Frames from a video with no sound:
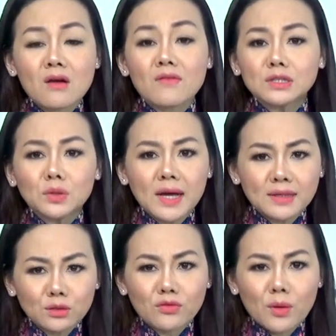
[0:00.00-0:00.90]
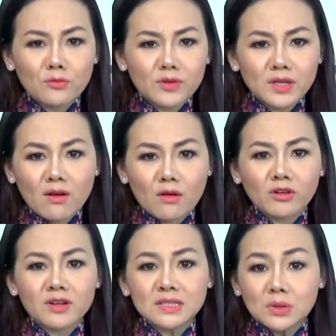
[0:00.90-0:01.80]
và số ca tử vong vì con
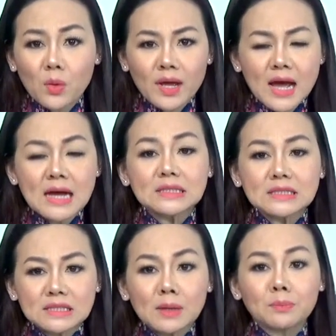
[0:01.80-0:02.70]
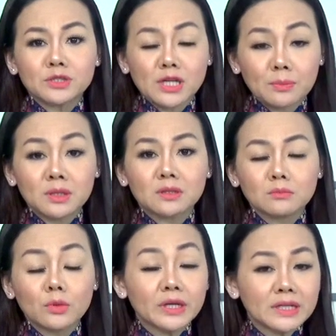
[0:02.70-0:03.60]
virus quái ác sắp chạm
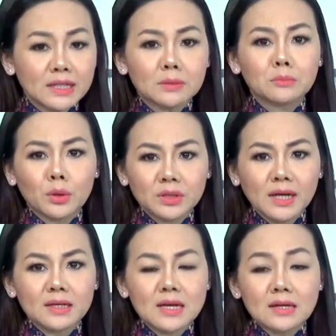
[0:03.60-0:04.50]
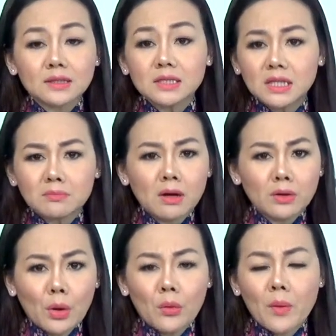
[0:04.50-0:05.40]
ngưỡng 10.000 mỗi ngày thì chị bắt
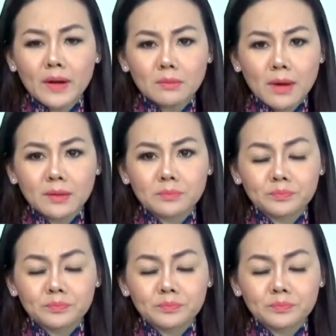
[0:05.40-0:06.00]
đầu hoang mang.